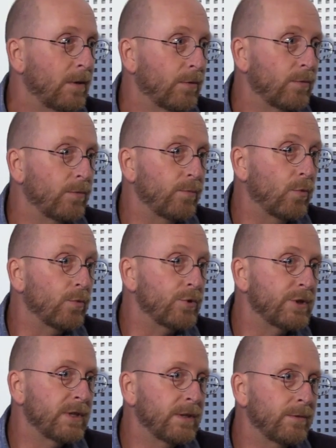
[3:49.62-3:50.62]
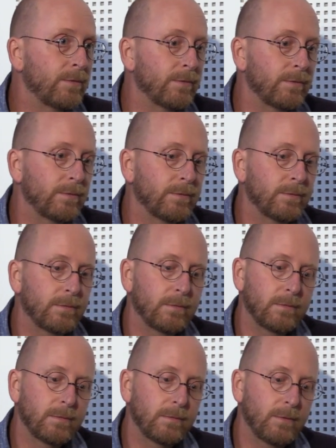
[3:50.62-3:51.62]
Alors que le projet de,
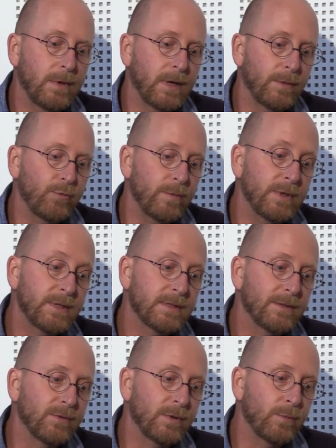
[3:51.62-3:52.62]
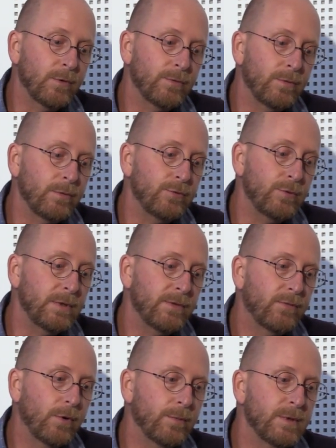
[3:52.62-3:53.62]
la République, c'était vraiment
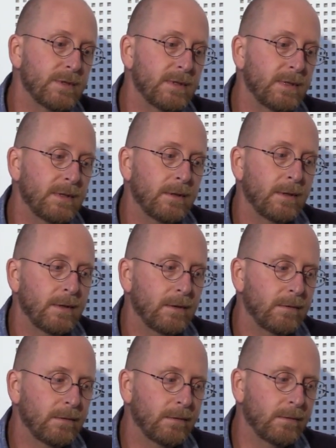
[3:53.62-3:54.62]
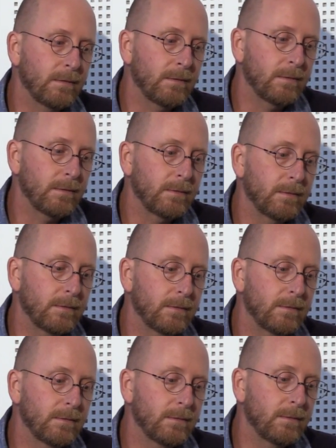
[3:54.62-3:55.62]
d'uniformiser euh,
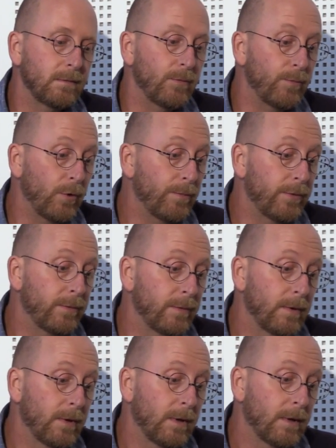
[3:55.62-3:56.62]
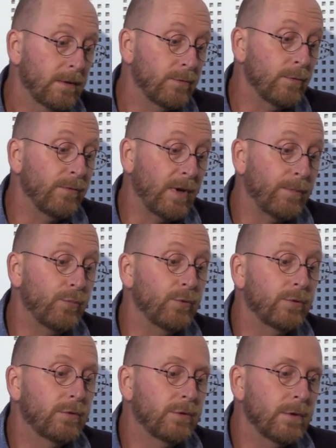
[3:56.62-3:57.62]
le peuple, de ne faire
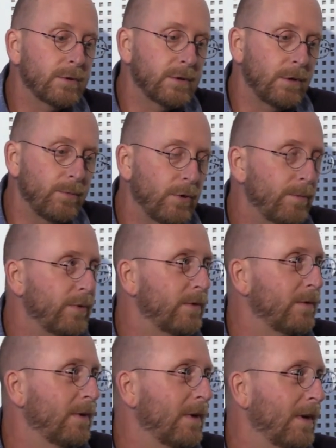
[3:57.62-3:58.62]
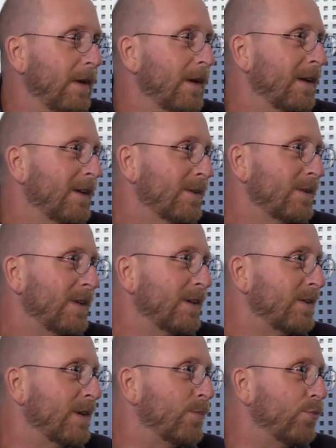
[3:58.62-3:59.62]
plus qu'un seul peuple, et
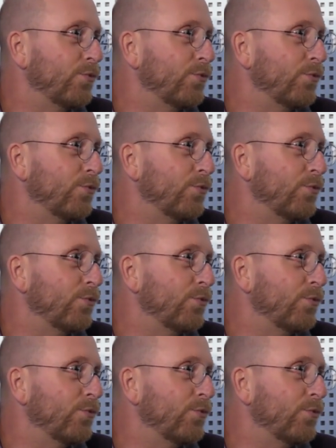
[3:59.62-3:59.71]
qu'il n'y ait